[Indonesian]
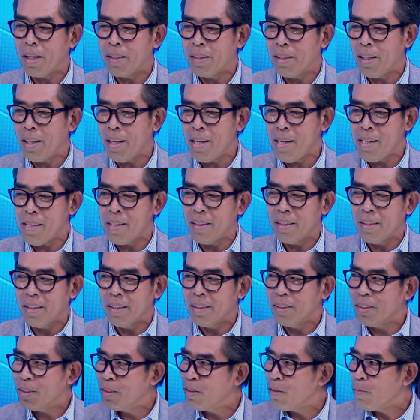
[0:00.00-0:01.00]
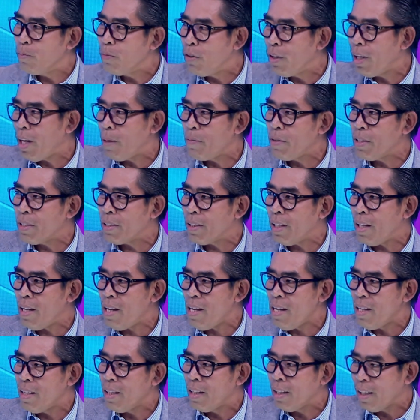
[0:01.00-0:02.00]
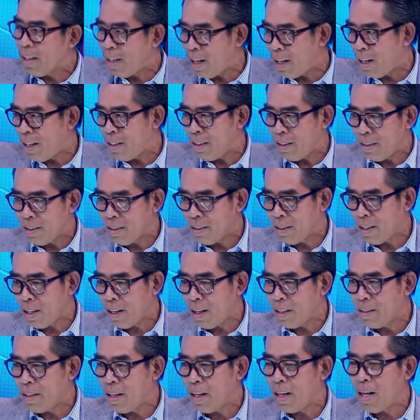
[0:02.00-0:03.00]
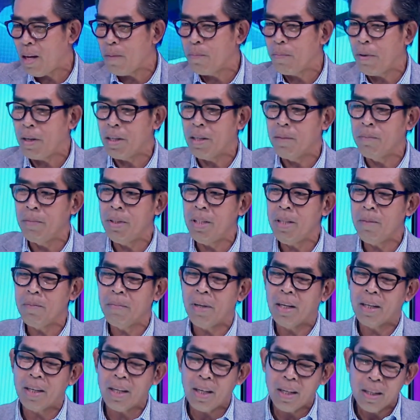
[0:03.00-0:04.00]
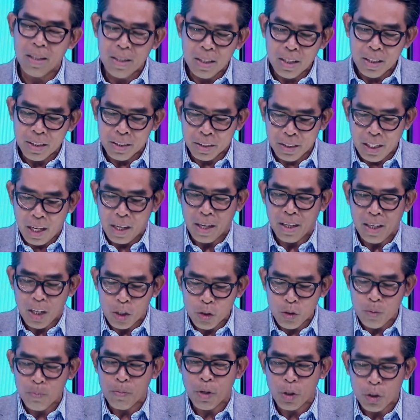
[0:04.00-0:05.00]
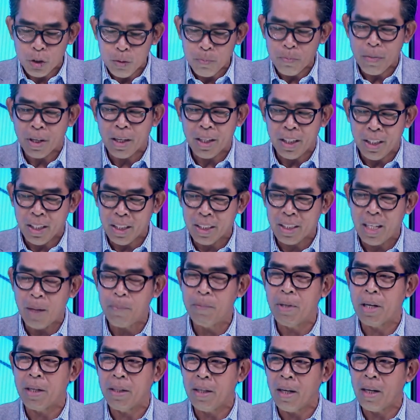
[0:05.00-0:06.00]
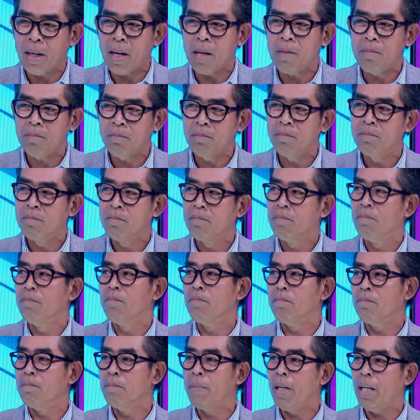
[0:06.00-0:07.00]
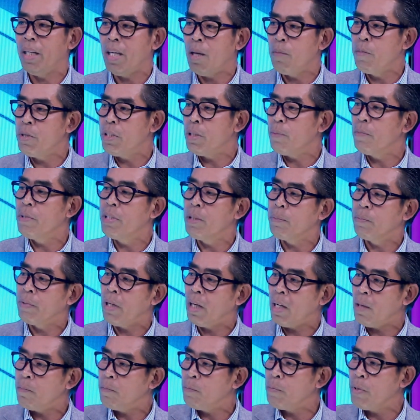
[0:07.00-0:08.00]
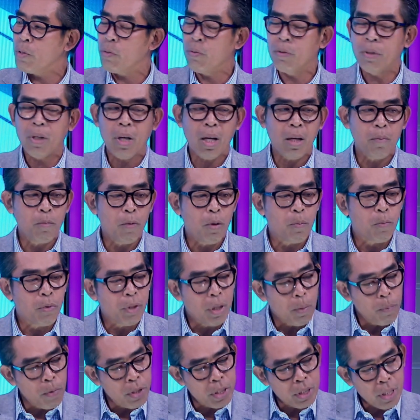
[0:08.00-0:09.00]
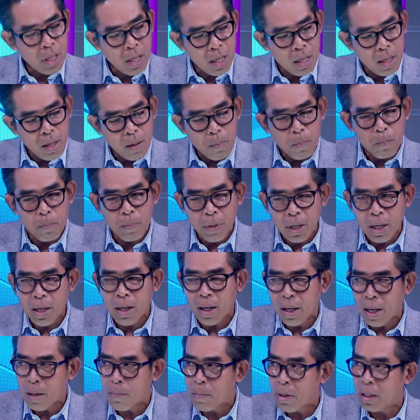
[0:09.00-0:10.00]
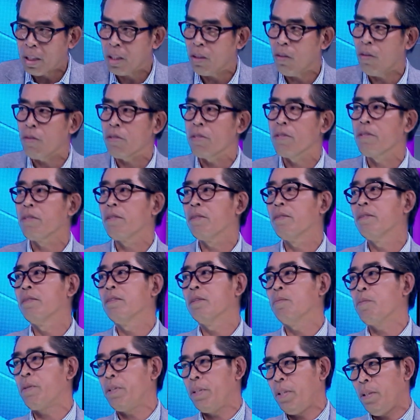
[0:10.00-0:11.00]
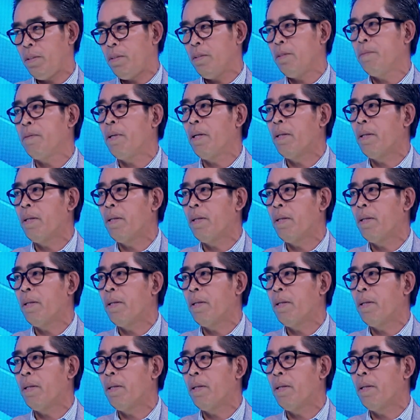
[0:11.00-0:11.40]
sebenarnya tumbuh nggak bisa karena terkendala pandemi maka carilah sumber-sumber income dari dalam baik yang bisa menciptakan pemasukan maupun yang bisa menghemat cost seperti itu